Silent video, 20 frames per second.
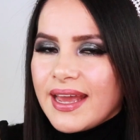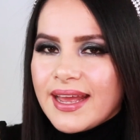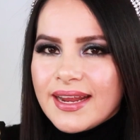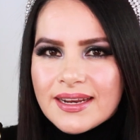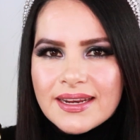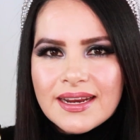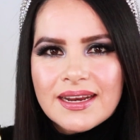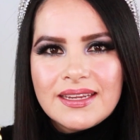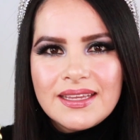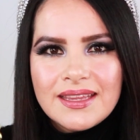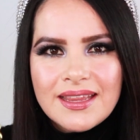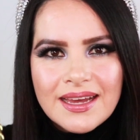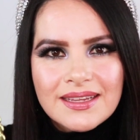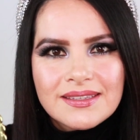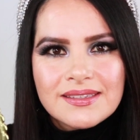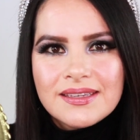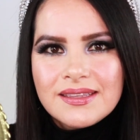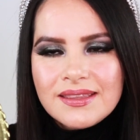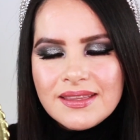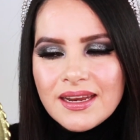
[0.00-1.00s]
en
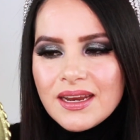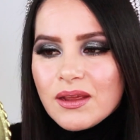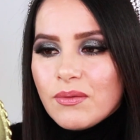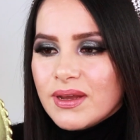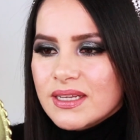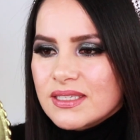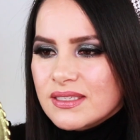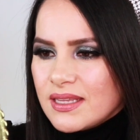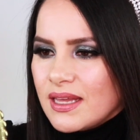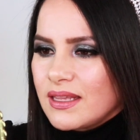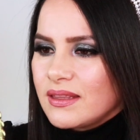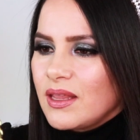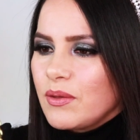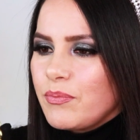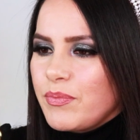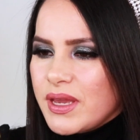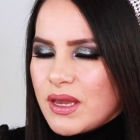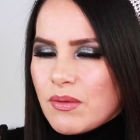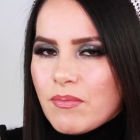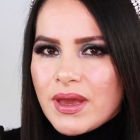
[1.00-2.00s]
realidad sí tiene
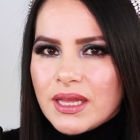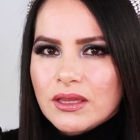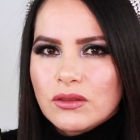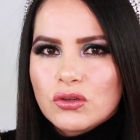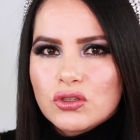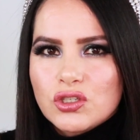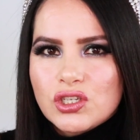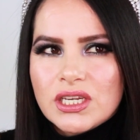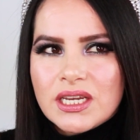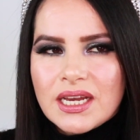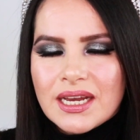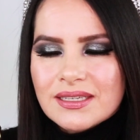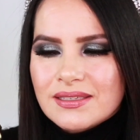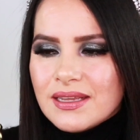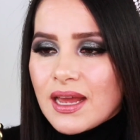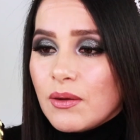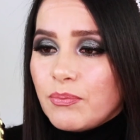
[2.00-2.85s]
bastante pigmento, chicas.